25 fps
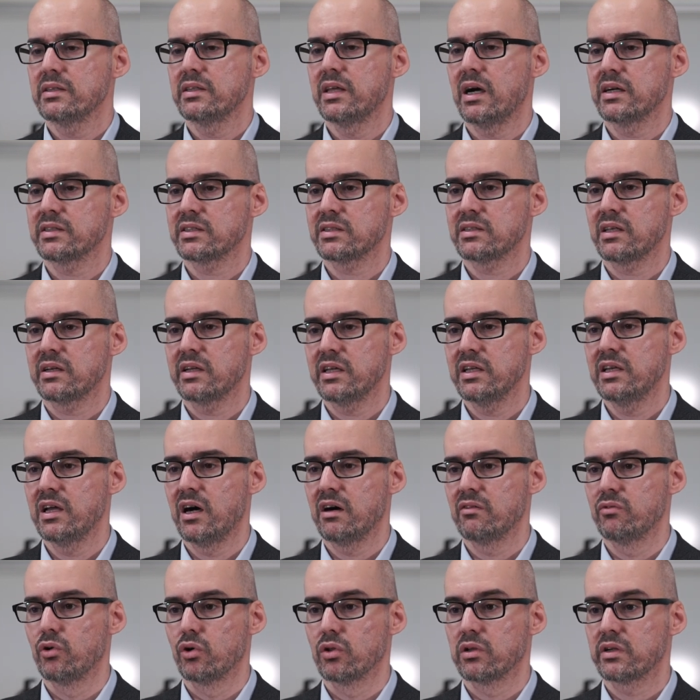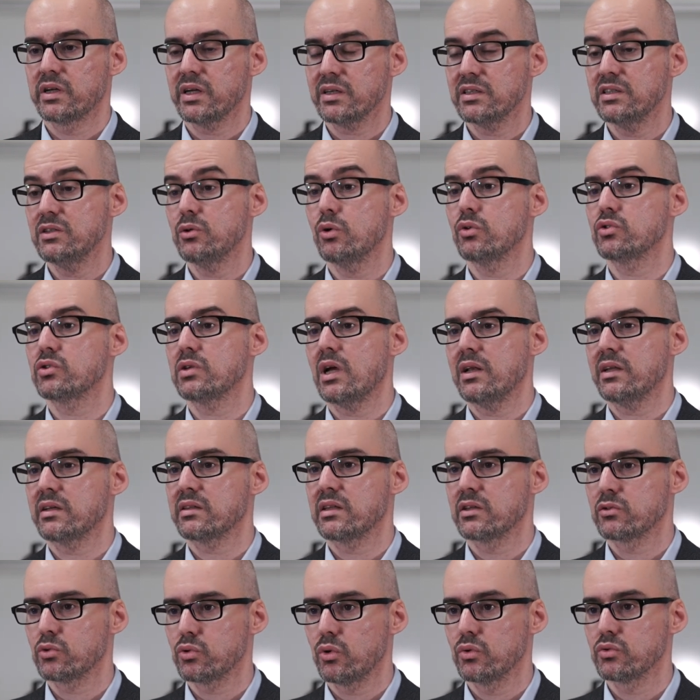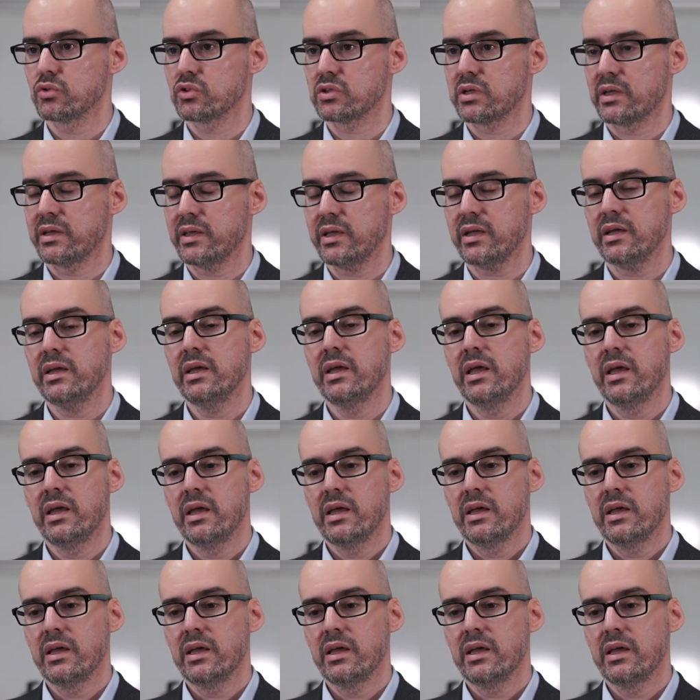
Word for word: dersleri ilave olarak yine özellikle son sene